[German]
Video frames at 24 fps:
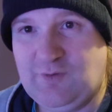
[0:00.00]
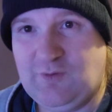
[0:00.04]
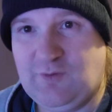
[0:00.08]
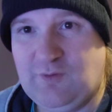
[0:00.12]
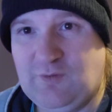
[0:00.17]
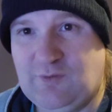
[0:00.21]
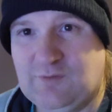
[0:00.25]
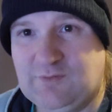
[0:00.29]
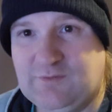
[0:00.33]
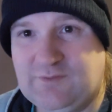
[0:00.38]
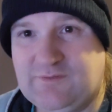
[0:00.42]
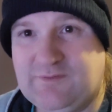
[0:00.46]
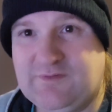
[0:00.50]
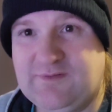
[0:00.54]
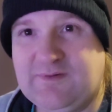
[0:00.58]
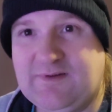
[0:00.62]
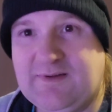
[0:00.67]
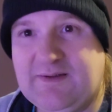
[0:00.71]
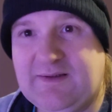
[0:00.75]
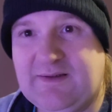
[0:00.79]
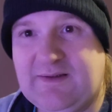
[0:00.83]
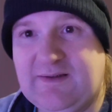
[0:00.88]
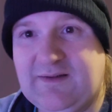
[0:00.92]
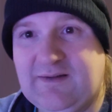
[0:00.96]
Und
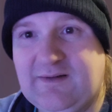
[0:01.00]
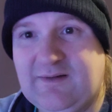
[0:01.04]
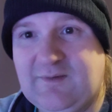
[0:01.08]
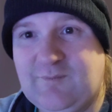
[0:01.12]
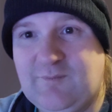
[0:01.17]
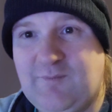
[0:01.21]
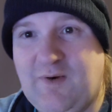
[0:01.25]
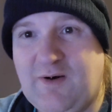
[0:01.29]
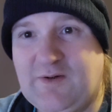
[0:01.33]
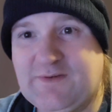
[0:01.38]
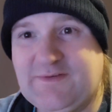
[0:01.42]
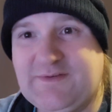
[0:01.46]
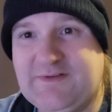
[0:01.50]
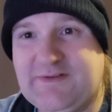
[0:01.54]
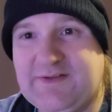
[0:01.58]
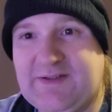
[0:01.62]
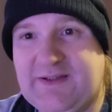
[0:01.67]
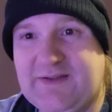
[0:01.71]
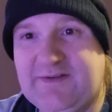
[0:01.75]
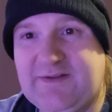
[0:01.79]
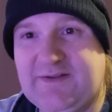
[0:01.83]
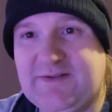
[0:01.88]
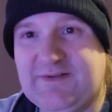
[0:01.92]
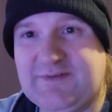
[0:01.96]
macht euch
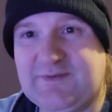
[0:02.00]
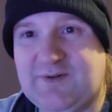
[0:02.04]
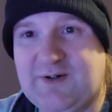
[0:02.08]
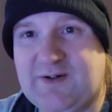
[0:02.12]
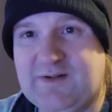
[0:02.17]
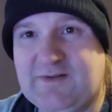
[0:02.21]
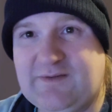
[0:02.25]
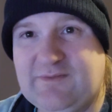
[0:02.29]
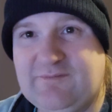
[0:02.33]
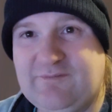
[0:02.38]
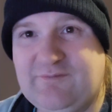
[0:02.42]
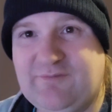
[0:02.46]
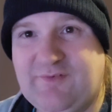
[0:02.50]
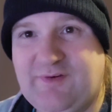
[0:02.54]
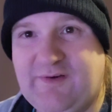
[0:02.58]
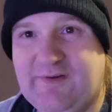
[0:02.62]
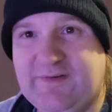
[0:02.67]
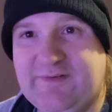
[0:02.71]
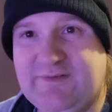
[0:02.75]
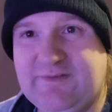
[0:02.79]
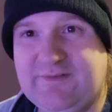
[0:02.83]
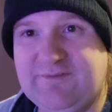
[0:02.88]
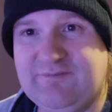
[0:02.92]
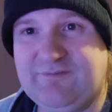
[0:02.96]
keine Sorgen,
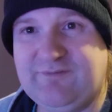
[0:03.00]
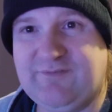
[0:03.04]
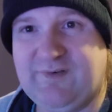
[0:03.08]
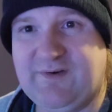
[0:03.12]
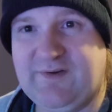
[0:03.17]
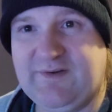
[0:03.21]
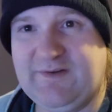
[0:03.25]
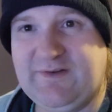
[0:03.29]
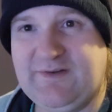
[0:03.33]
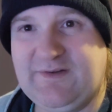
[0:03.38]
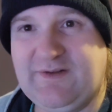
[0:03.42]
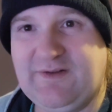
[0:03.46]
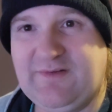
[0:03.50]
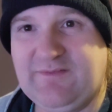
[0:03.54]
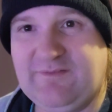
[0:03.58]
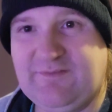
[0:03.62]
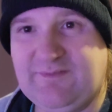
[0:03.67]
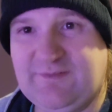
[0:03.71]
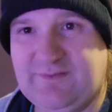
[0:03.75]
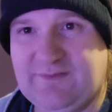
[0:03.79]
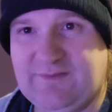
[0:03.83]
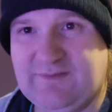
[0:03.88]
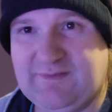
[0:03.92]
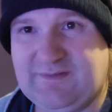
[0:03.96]
Freunde und
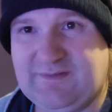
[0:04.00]
Freundinnen.